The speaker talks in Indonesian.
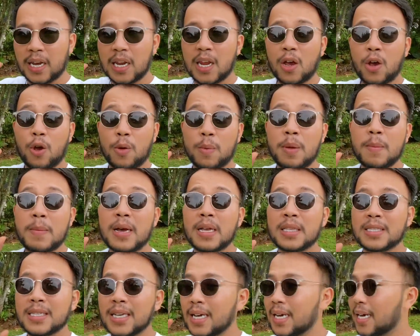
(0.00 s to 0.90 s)
nih yang hobi
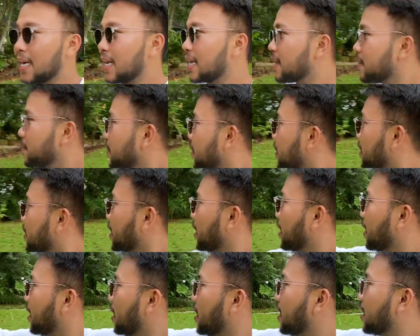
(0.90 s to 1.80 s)
baca kalian bisa
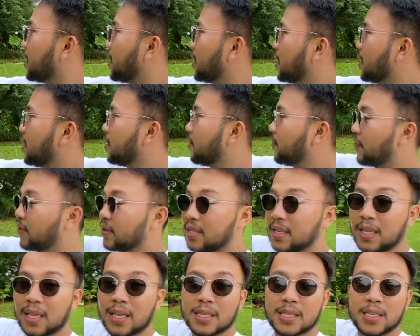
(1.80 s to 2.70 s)
eh,
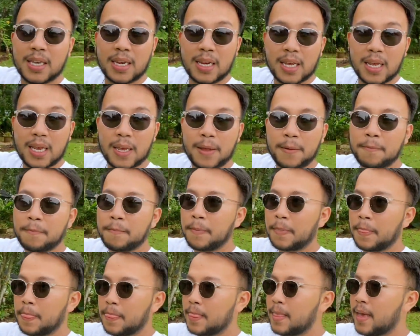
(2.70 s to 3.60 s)
visit ke sini
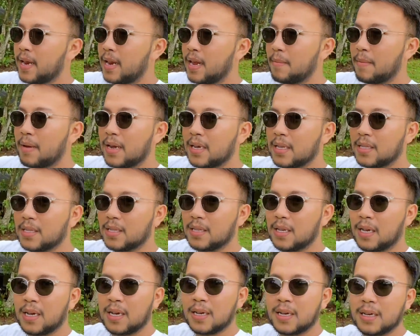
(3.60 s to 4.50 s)
dan emang
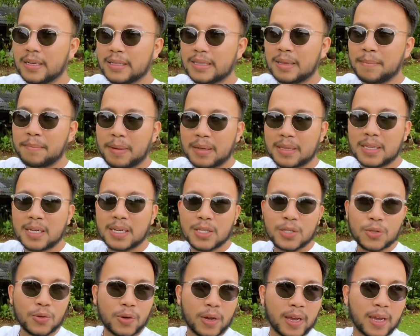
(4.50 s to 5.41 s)
uh, tempat ini
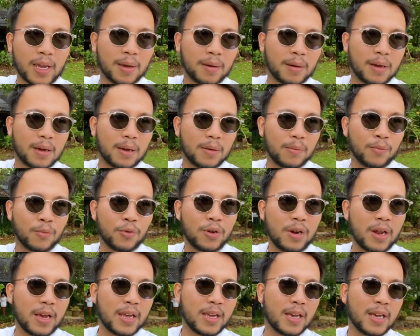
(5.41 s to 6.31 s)
tuh kayak
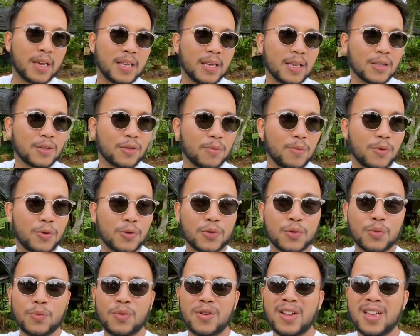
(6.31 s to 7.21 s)
budayanya tuh
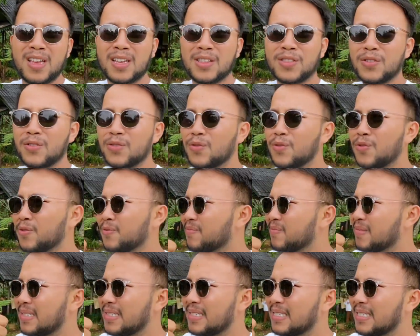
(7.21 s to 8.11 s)
musung budayanya tuh, tuh
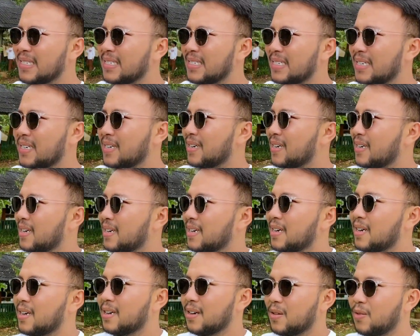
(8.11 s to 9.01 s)

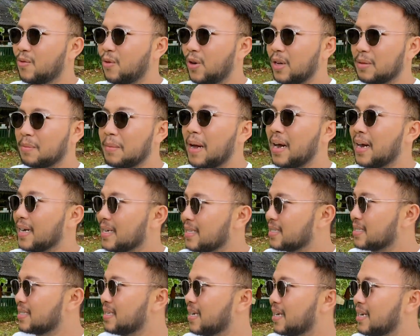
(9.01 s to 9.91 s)
kuat
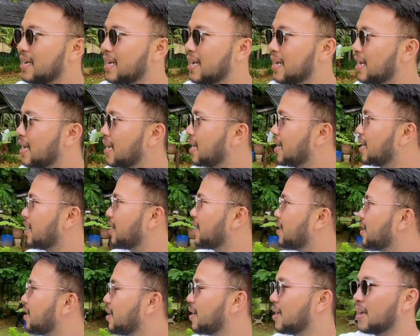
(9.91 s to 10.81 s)
banget jadi
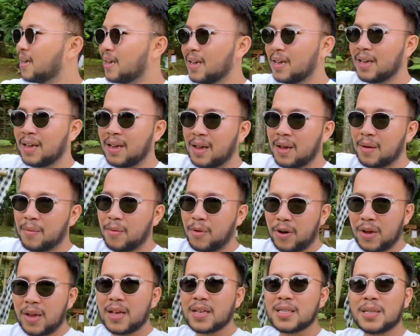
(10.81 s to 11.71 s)

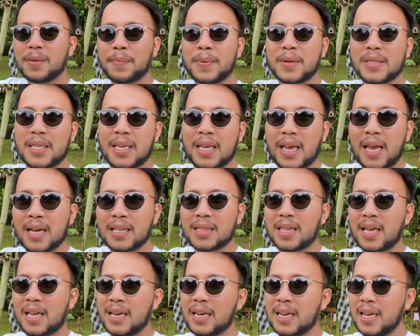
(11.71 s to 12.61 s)
Pokoknya seperti
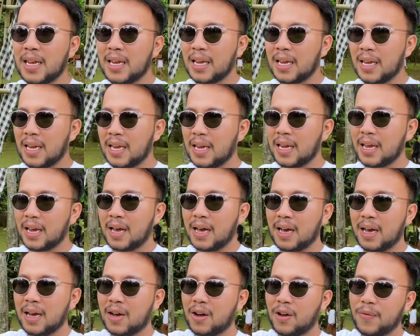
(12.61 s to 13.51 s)
yang tadi
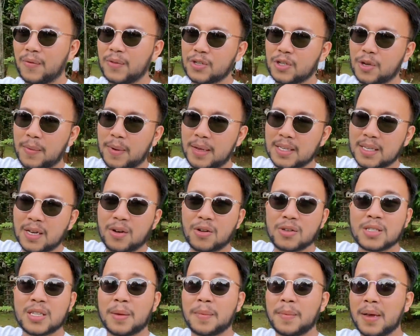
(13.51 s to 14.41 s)
uh, coffee shop aja
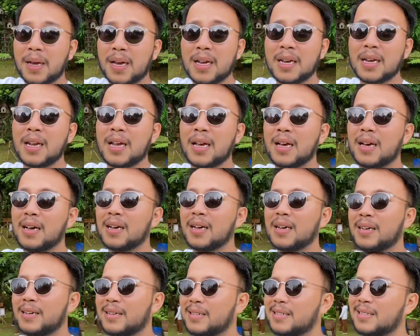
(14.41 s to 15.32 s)
konsepnya kan
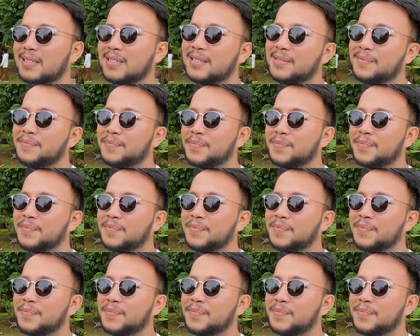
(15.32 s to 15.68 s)
uh,